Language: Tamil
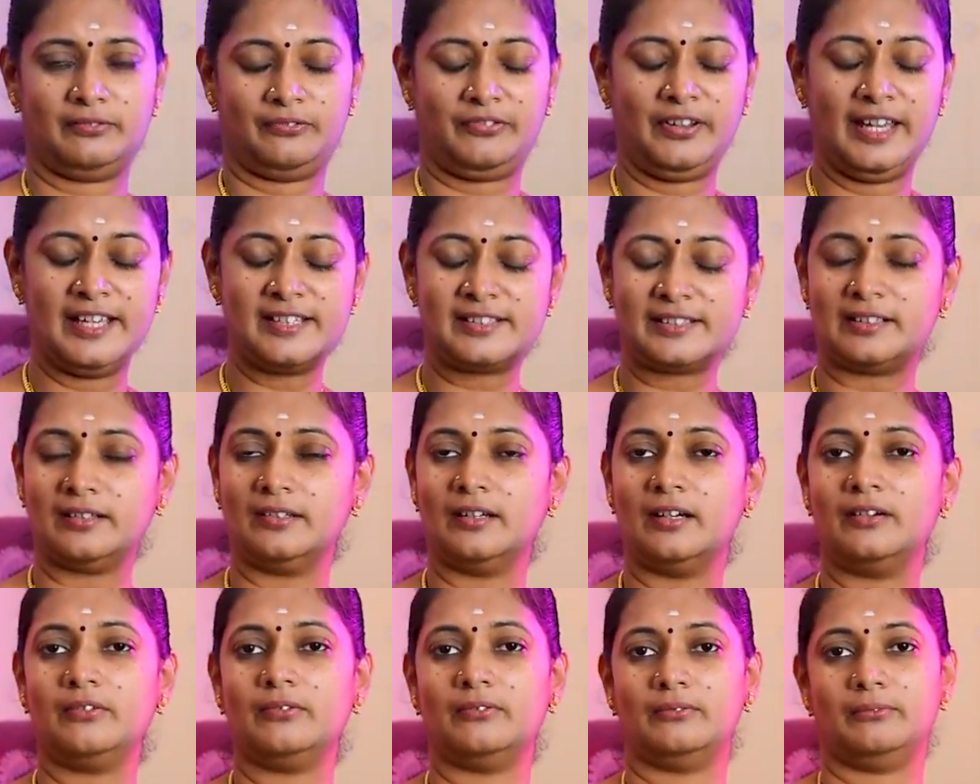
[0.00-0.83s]

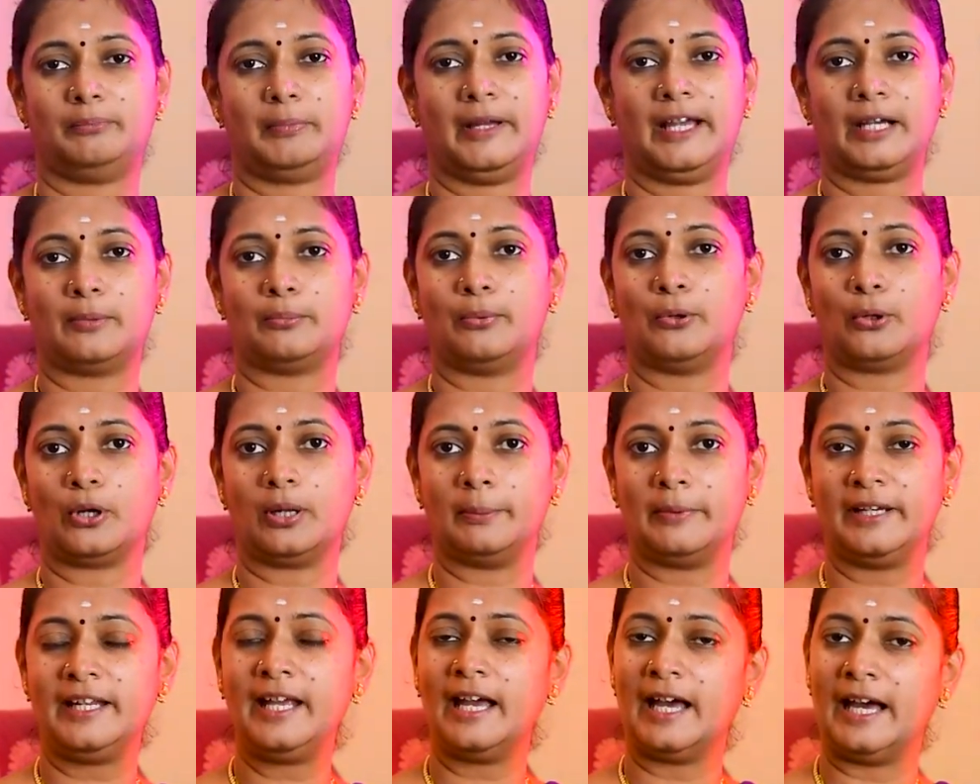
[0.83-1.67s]
ஃபேஸ்க்கெலாம் பேக் போடுற
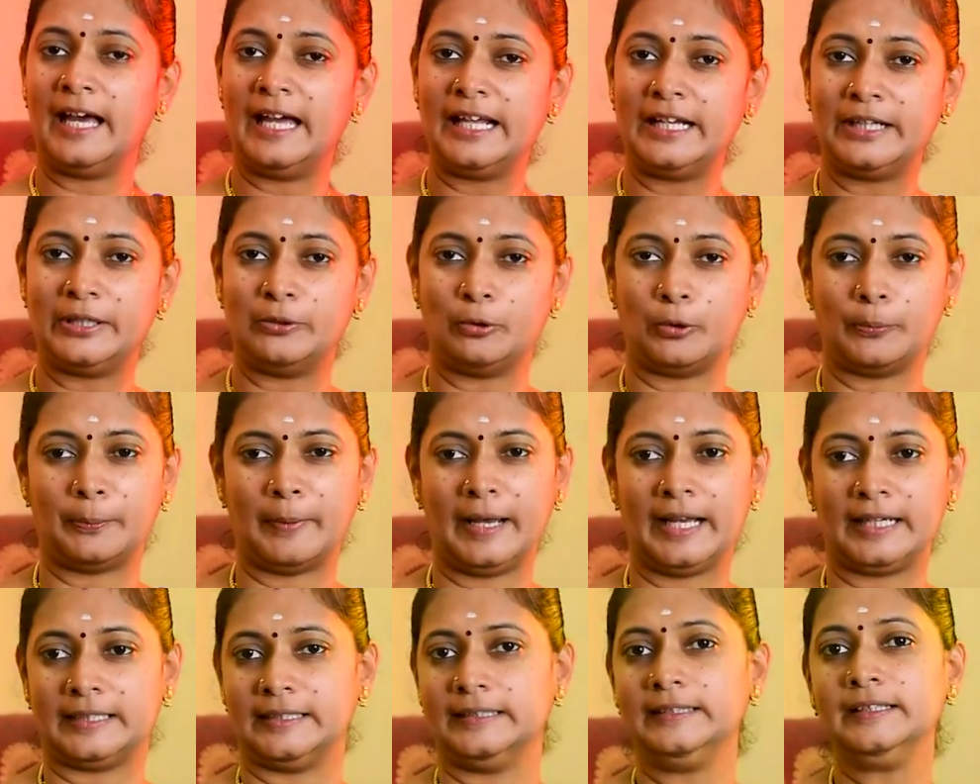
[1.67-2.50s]
மாதிரி ஹேருக்கு ஒரு
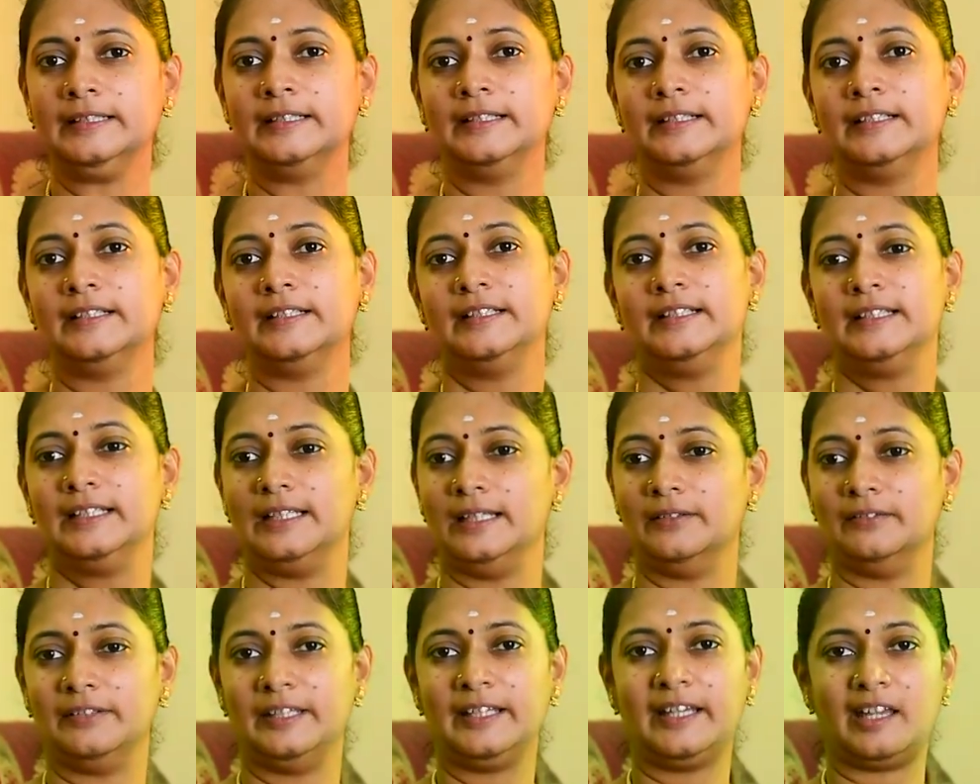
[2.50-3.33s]
பேக்கு
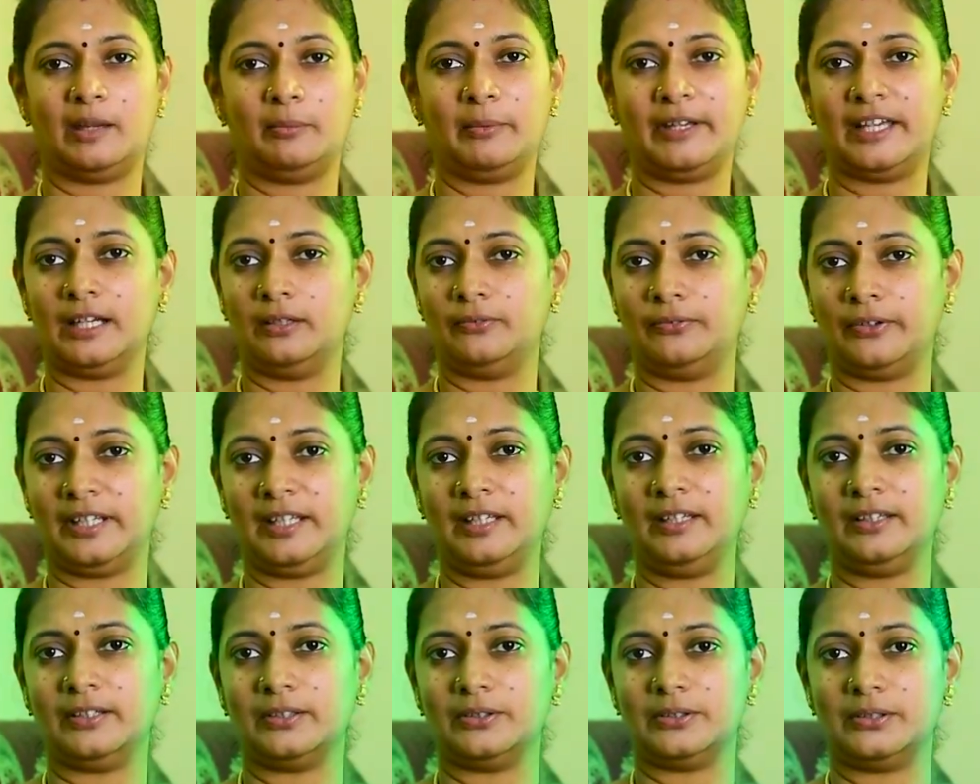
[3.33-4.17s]
இதில் வந்து கெமிக்கல் ஃப்ரீ
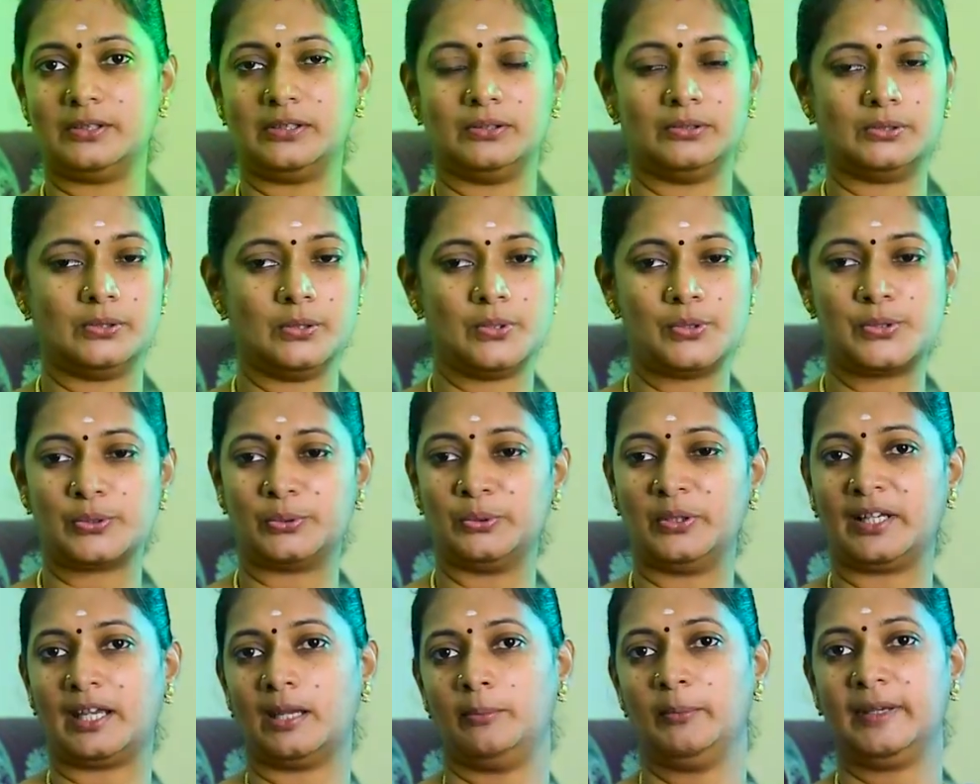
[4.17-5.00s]
கொஞ்சம்
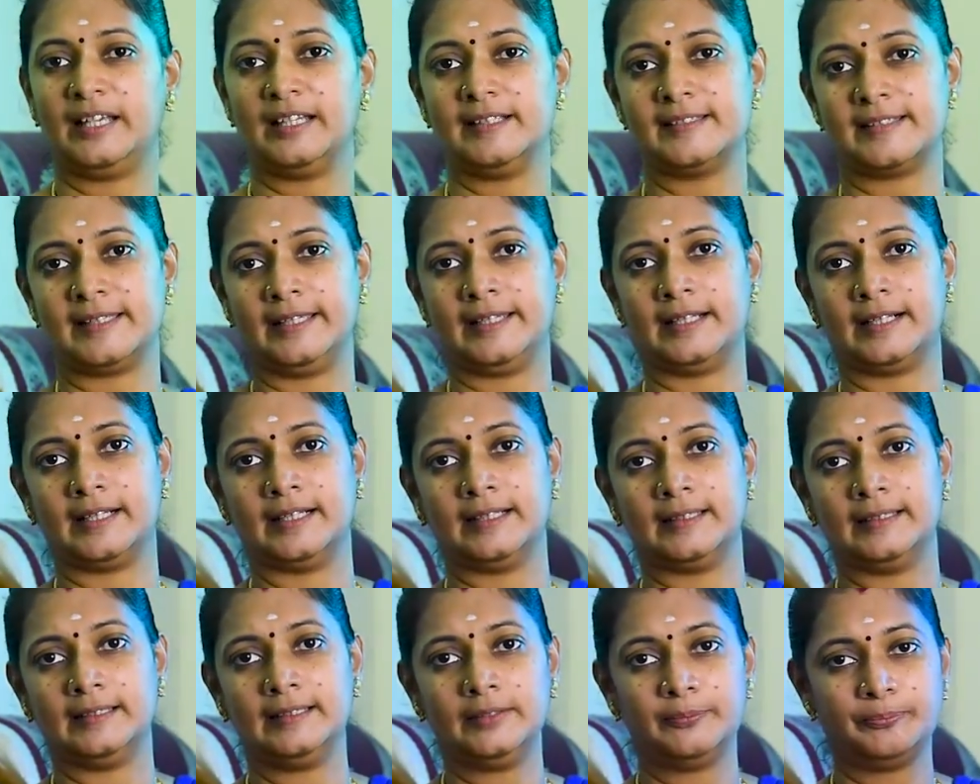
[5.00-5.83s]
கூட கெமிக்கல்ஸே
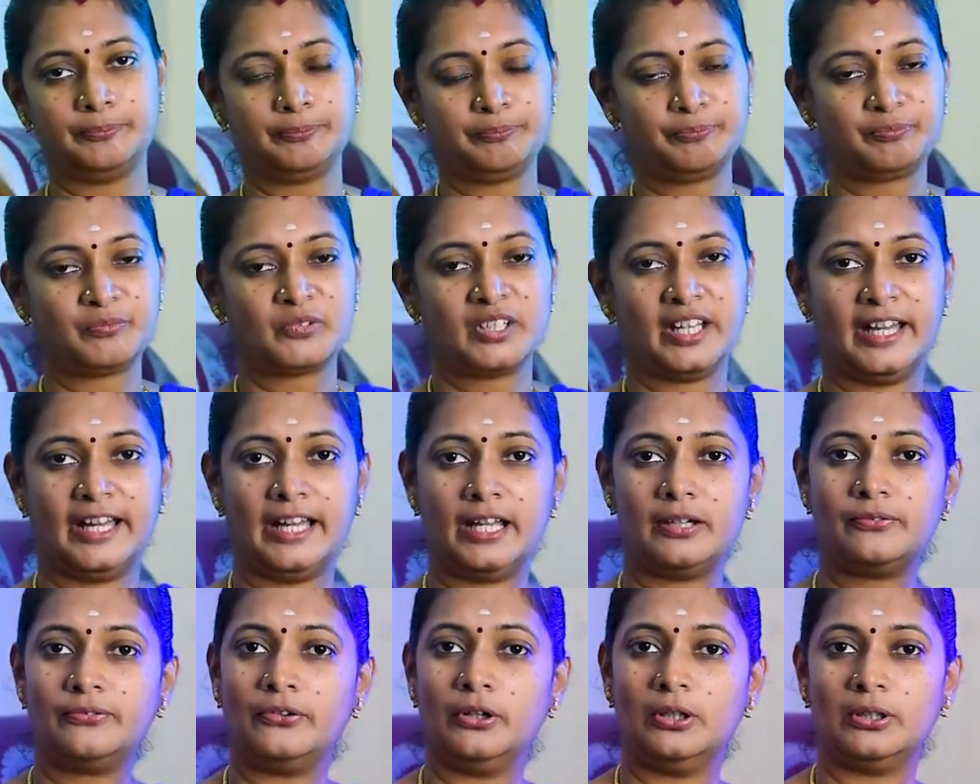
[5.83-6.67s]
இருக்காது
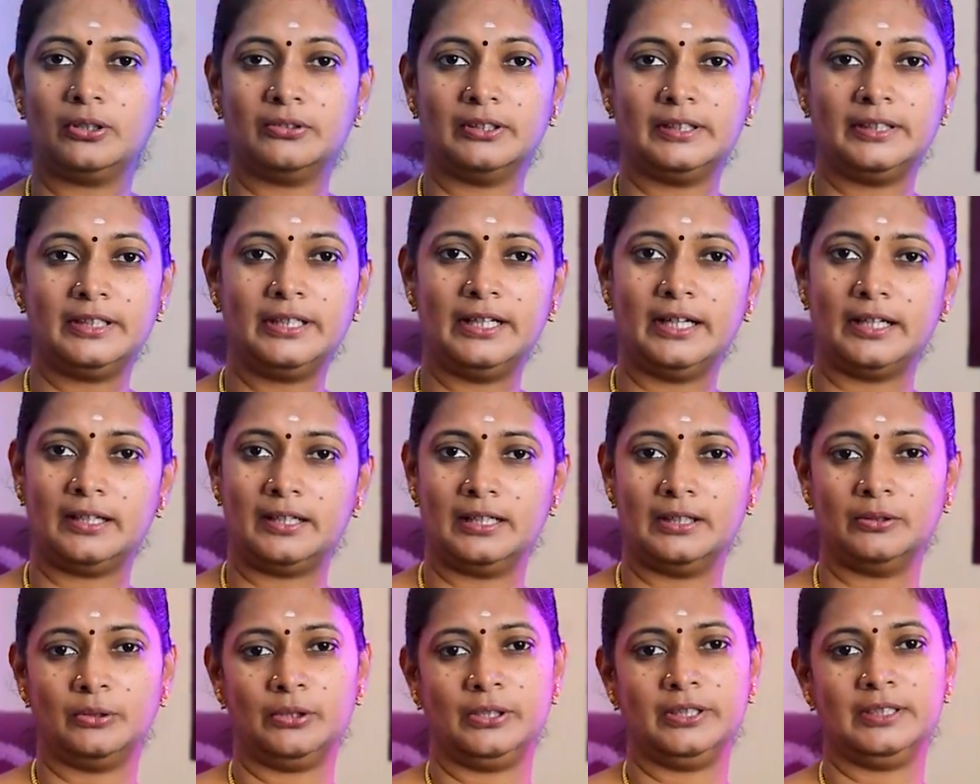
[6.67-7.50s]
ஹேர் ஃபால்க்கு வந்து
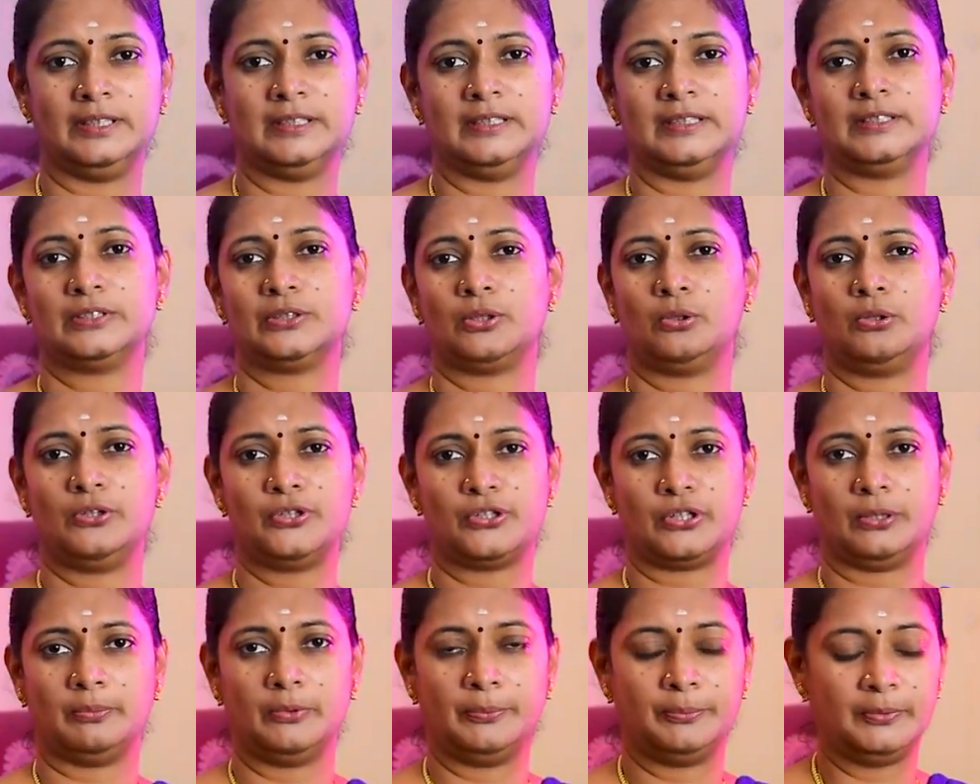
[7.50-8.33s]
நல்ல ஒரு
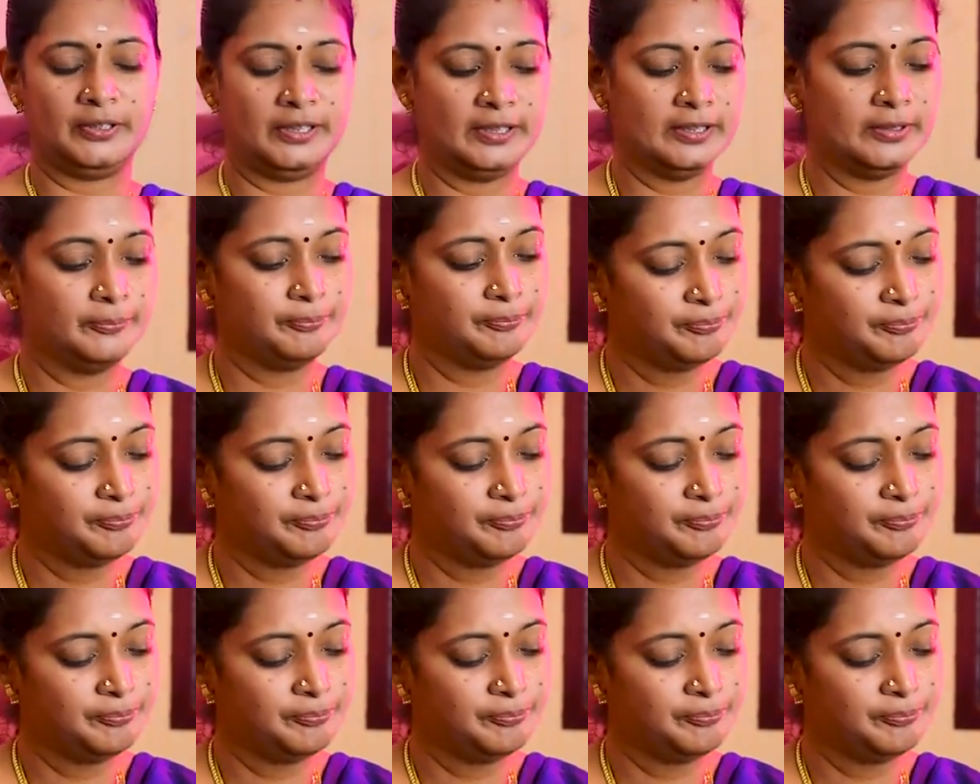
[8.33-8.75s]
சொல்யூஷன் மேம் இது